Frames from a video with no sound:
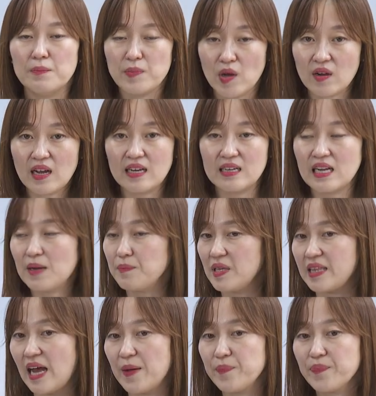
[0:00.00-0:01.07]
평가를
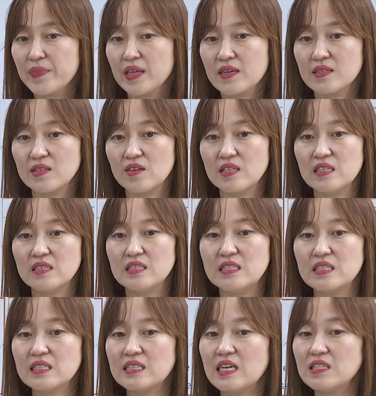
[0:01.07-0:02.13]
합니다. 그래서 이
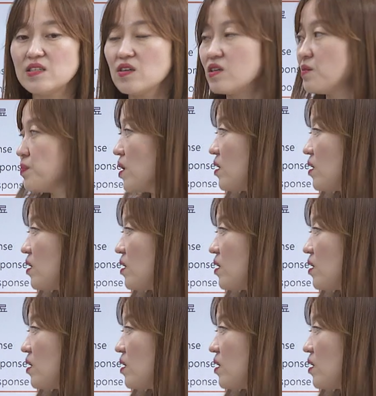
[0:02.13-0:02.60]
의식 사정을